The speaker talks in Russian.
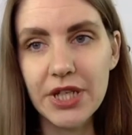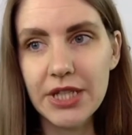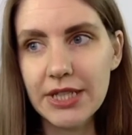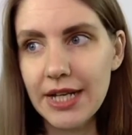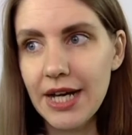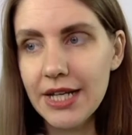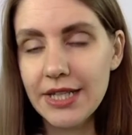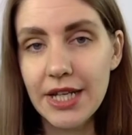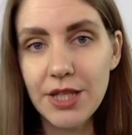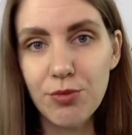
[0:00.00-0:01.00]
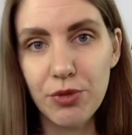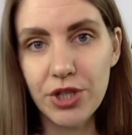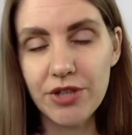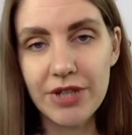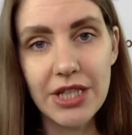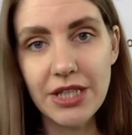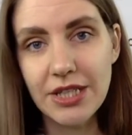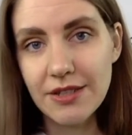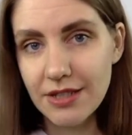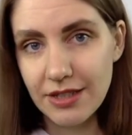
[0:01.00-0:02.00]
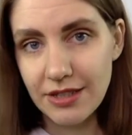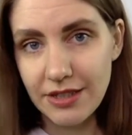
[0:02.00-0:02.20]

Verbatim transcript: когда я не публиковала несколько